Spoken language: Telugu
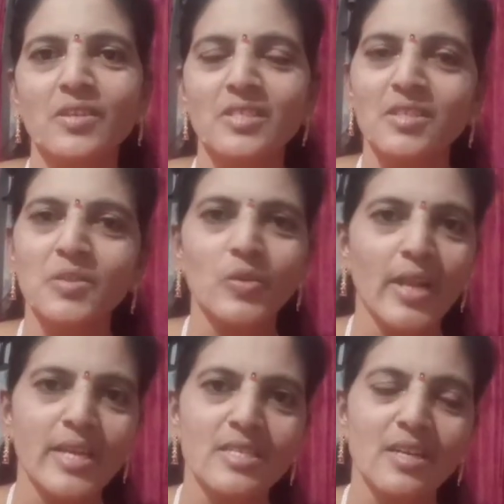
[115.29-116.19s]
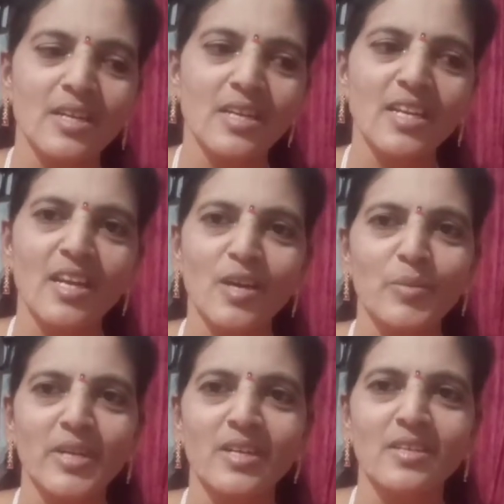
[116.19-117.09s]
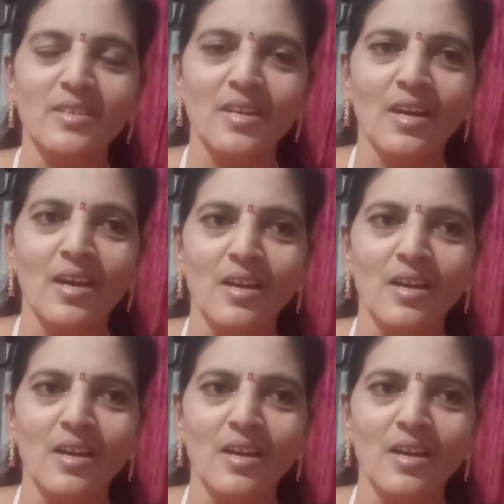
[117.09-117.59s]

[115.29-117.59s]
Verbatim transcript: ఒక చెవిని వదిలేస్తానండి నా నా